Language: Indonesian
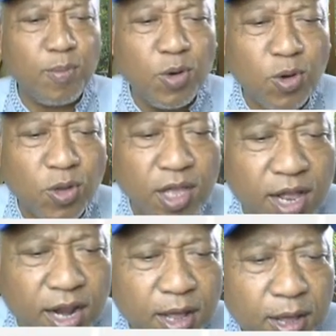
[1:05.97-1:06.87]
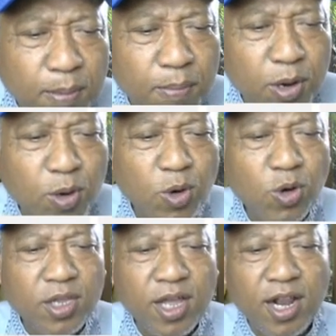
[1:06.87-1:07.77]
Menurut ha
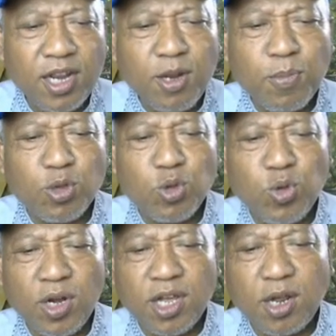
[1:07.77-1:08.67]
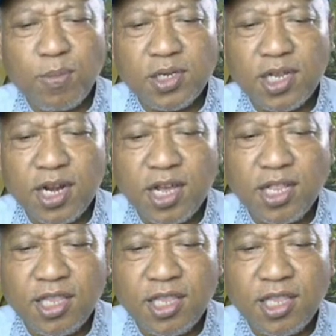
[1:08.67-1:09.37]
menurutnya hal ini bertujuan agar masyarakat